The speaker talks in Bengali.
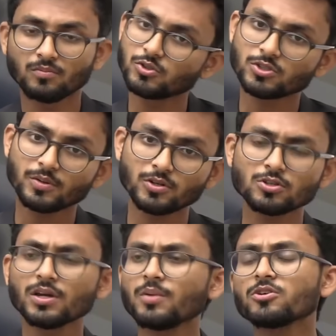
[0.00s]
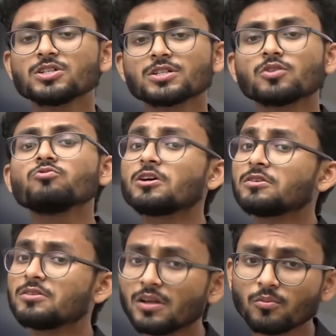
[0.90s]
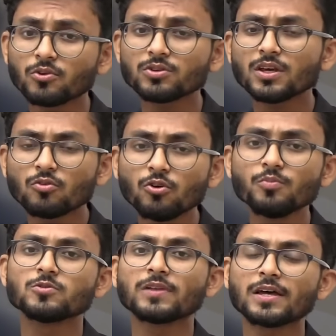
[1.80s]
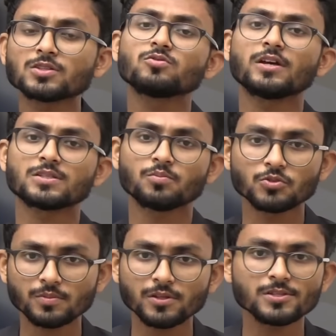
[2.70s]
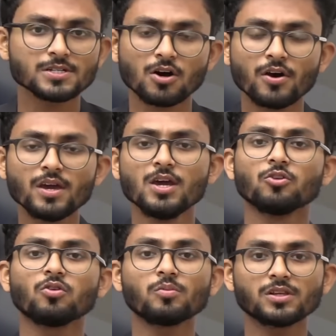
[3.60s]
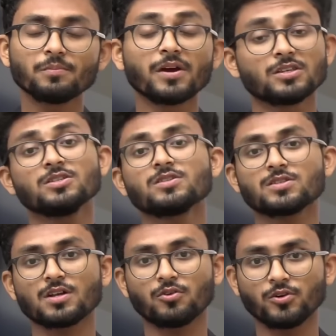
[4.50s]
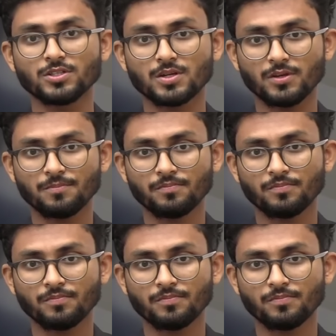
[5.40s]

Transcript: বুঝতে পেরেছ এবং যেটা দু চার দিনের মধ্যেই খুব সুন অ্যাজ সুন অ্যাজ পসিবল যেটা হয় তোমাদের ব্যাচেস স্টার্ট হয়ে যাবে